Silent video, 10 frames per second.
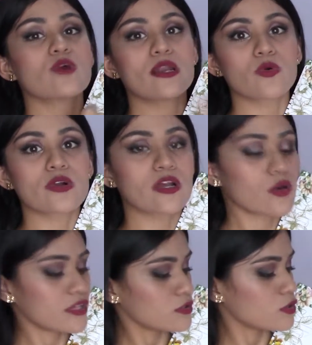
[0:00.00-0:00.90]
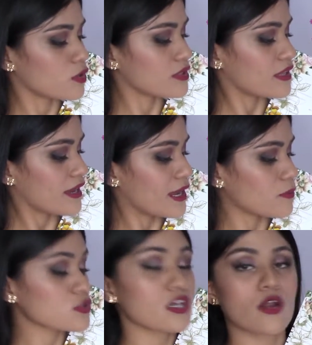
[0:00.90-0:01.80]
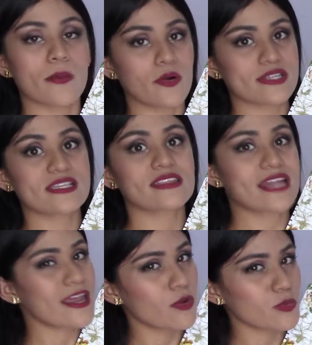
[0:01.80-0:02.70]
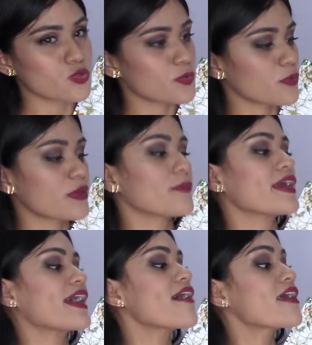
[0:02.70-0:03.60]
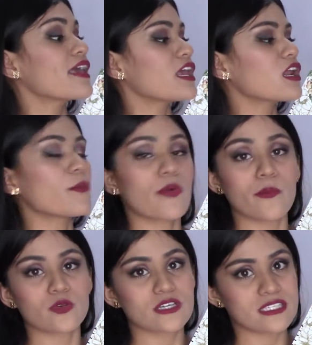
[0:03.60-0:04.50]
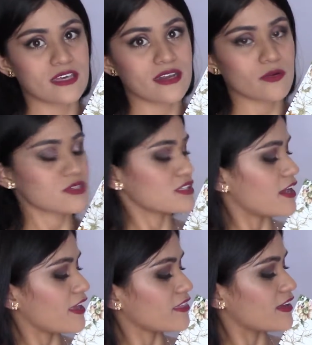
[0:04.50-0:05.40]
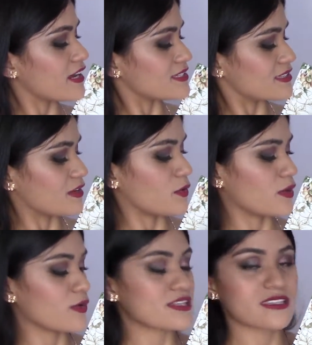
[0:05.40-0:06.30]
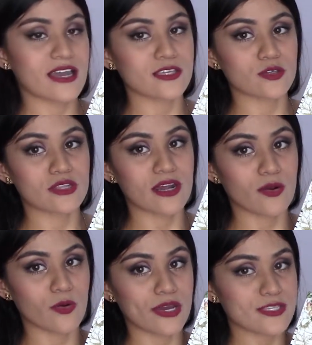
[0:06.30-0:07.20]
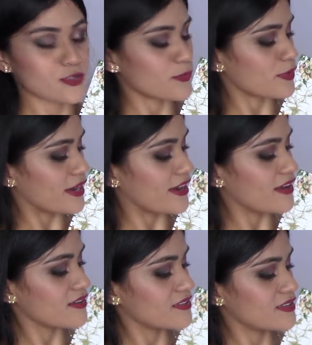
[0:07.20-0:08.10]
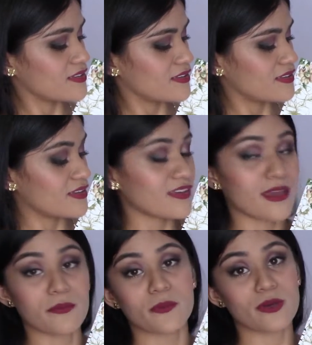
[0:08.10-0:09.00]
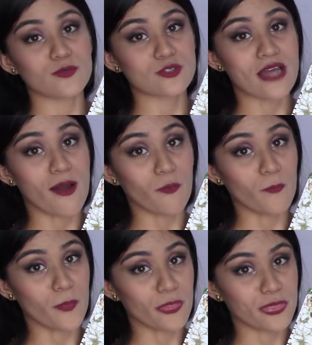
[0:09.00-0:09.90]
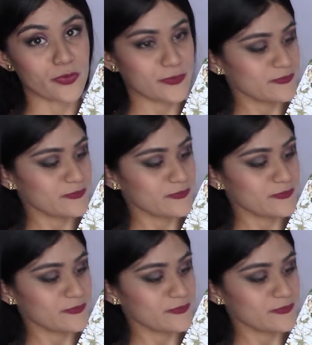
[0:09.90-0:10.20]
o algún recordatorio que tengamos y lo mejor es que traen como su propia pega y lo podemos añadir a nuestra agenda, así que bueno, este año trajo esto por acá y a mí me gusta un montón.